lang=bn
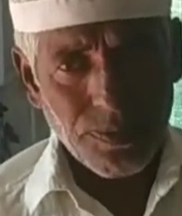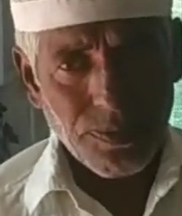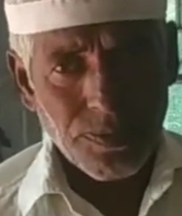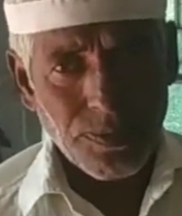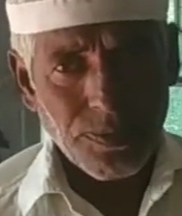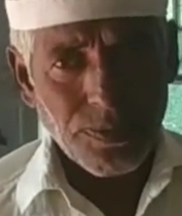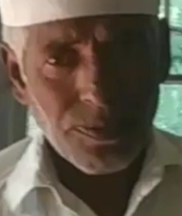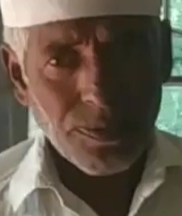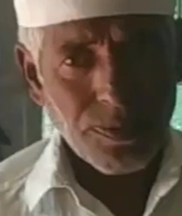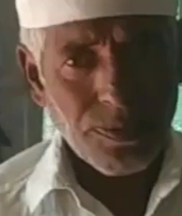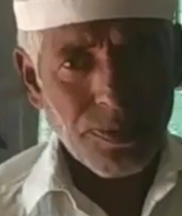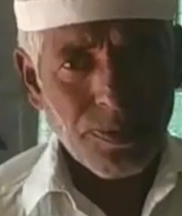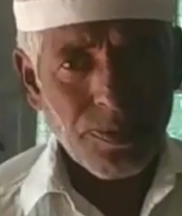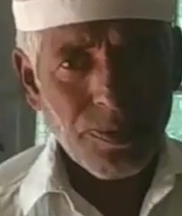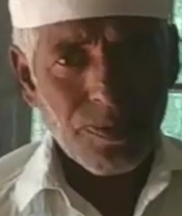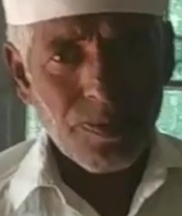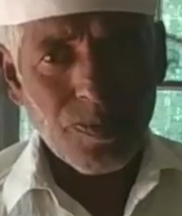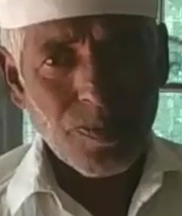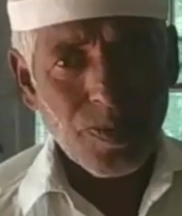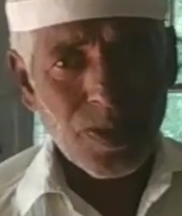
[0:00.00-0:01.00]
তো
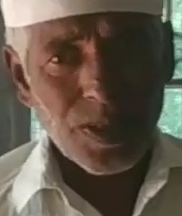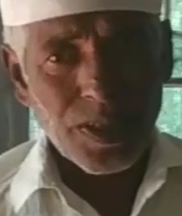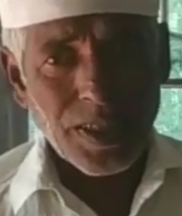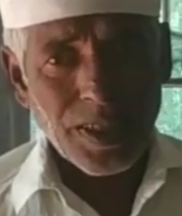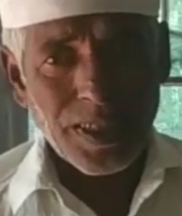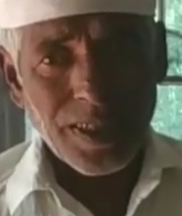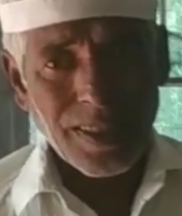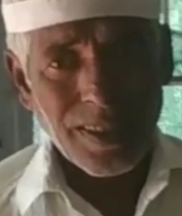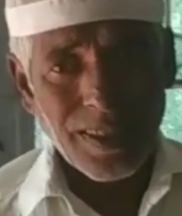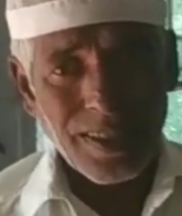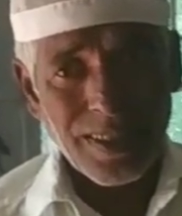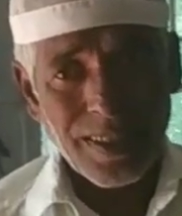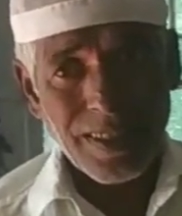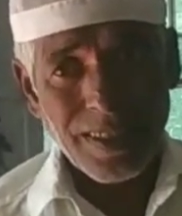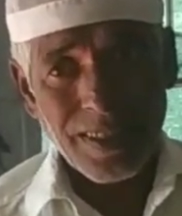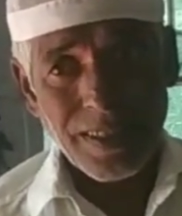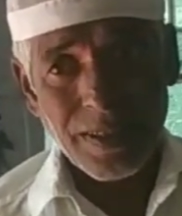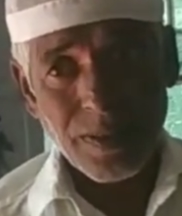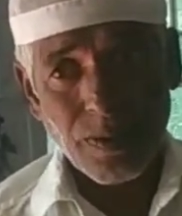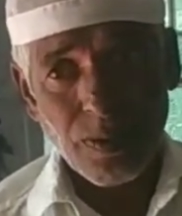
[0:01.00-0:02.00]
এই জায়গাতে নাকি
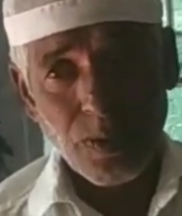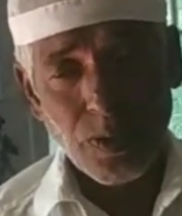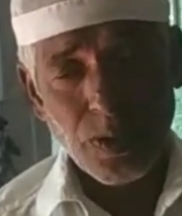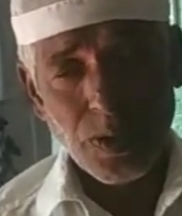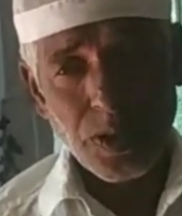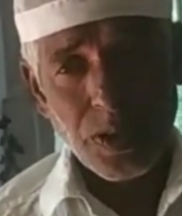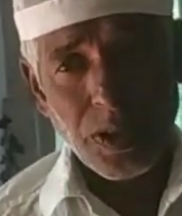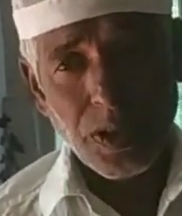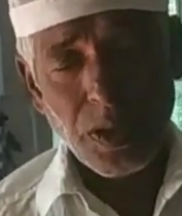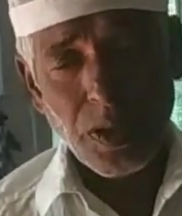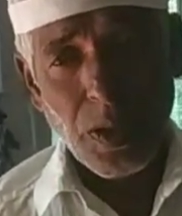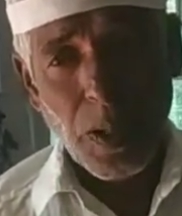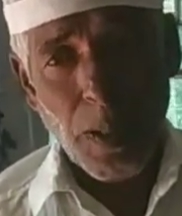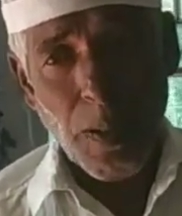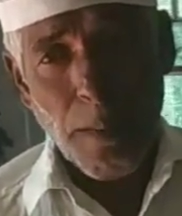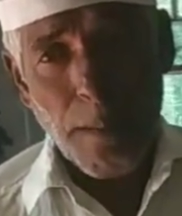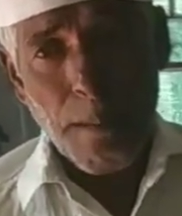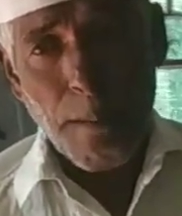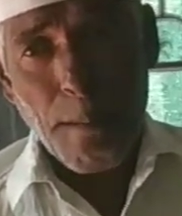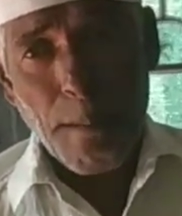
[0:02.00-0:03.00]
শুনেছি যে
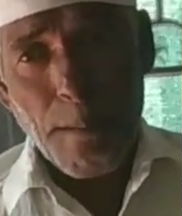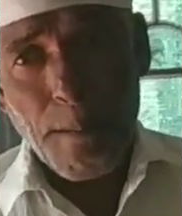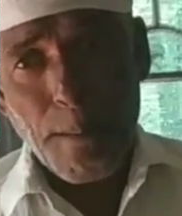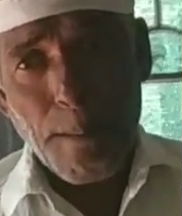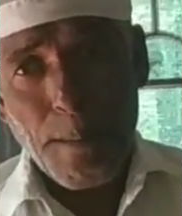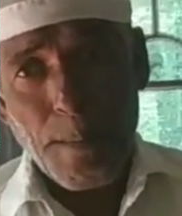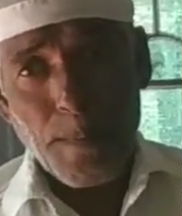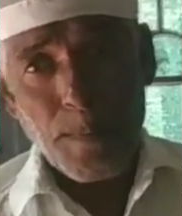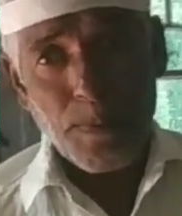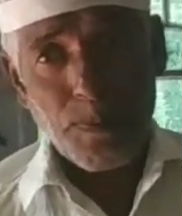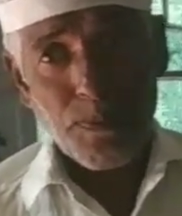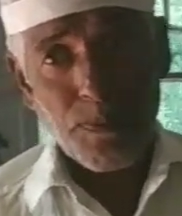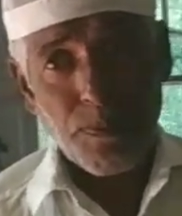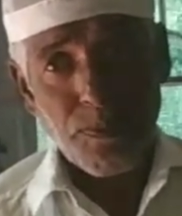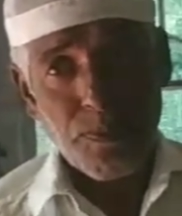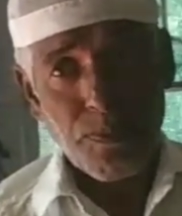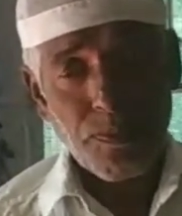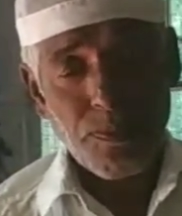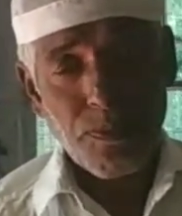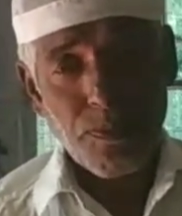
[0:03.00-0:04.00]
যেটা নাকি
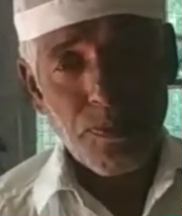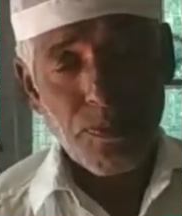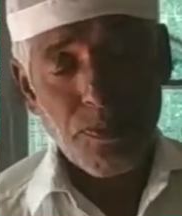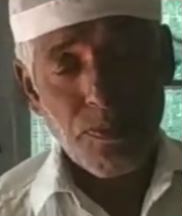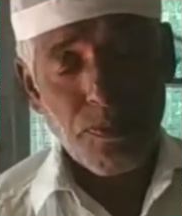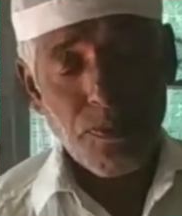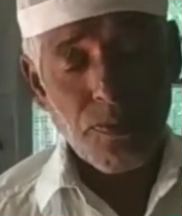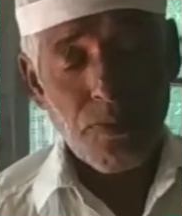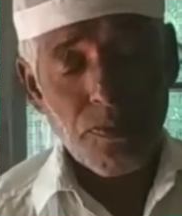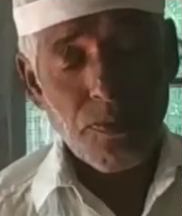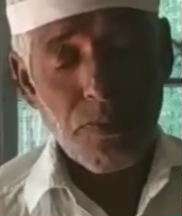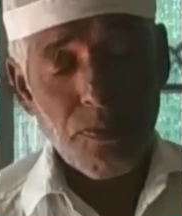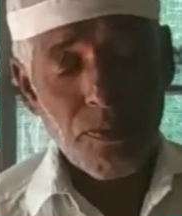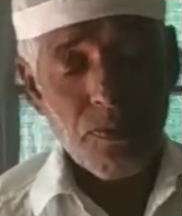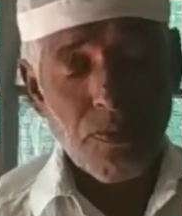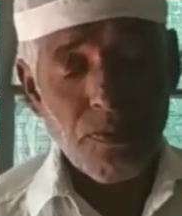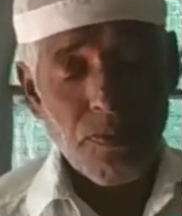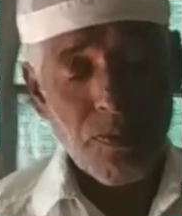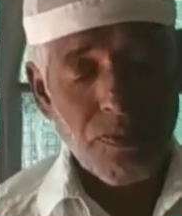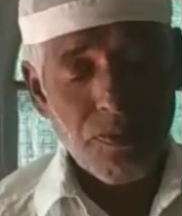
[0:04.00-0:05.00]
মানত করে বা
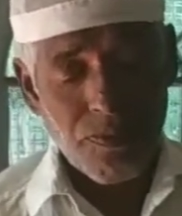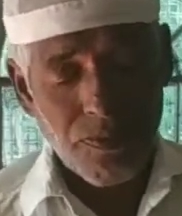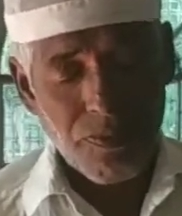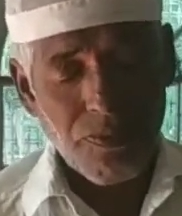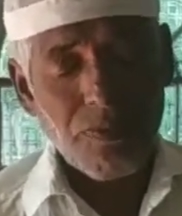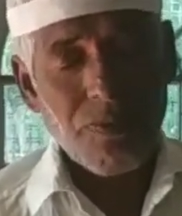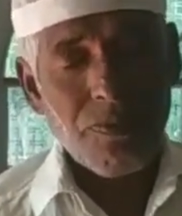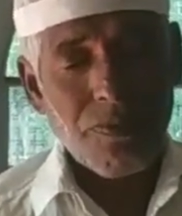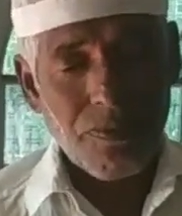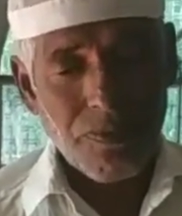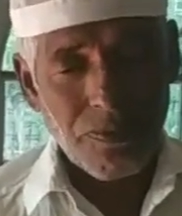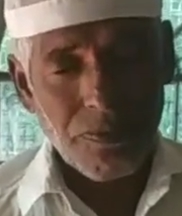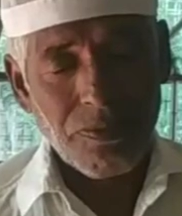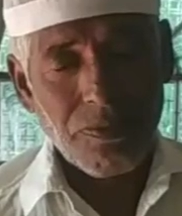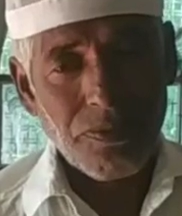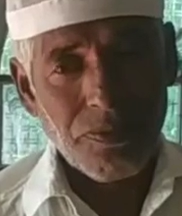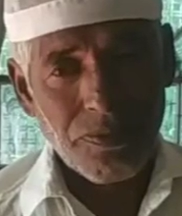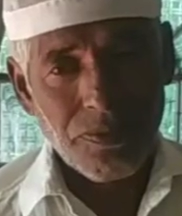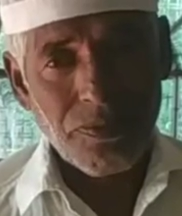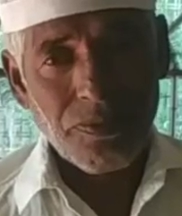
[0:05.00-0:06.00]
তার
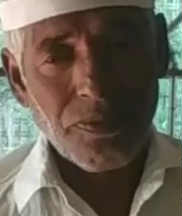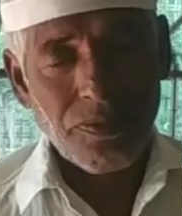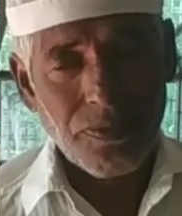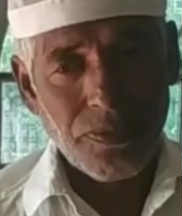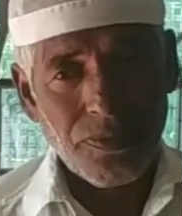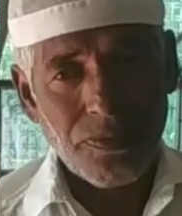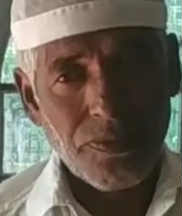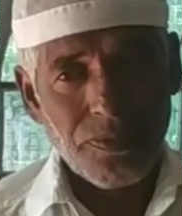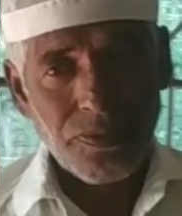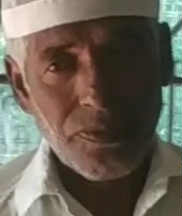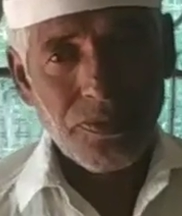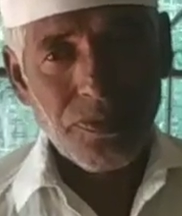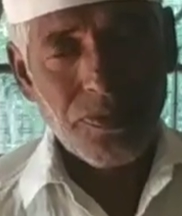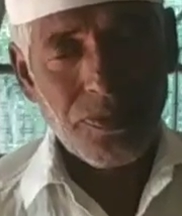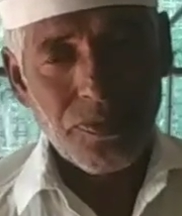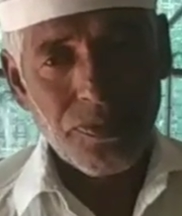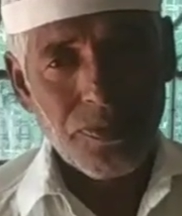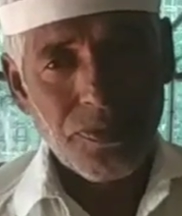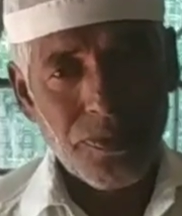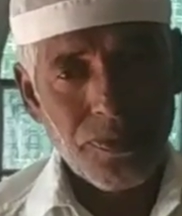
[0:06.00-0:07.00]
সেটা পূরণ
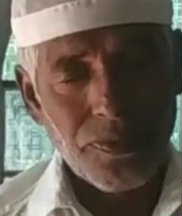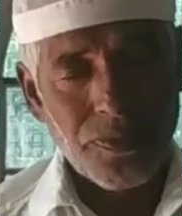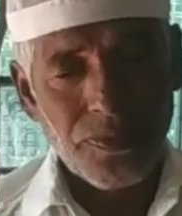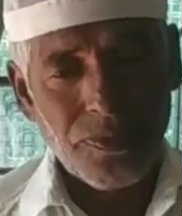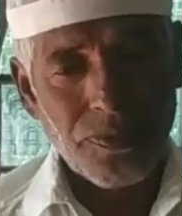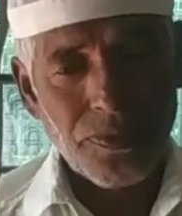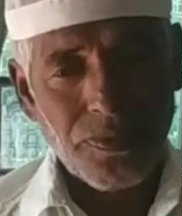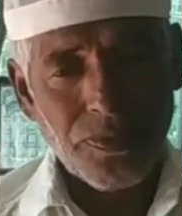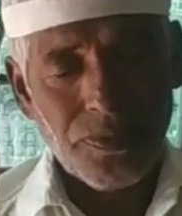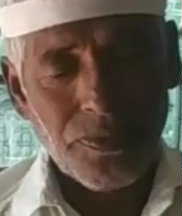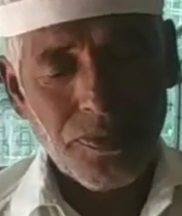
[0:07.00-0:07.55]
হয় এই জায়গাতে